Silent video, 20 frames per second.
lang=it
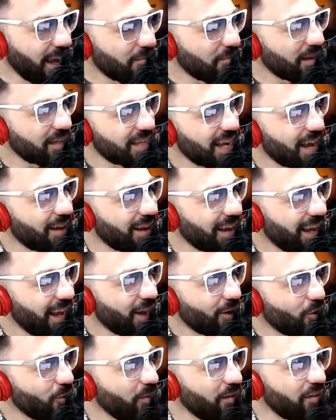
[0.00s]
ma sa,
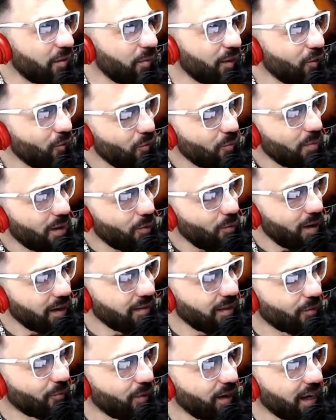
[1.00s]
come avrebbe... Oh, ma
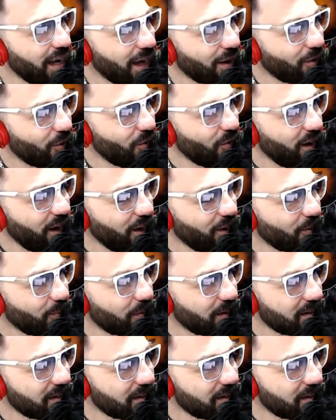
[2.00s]
guarda quell'angolino per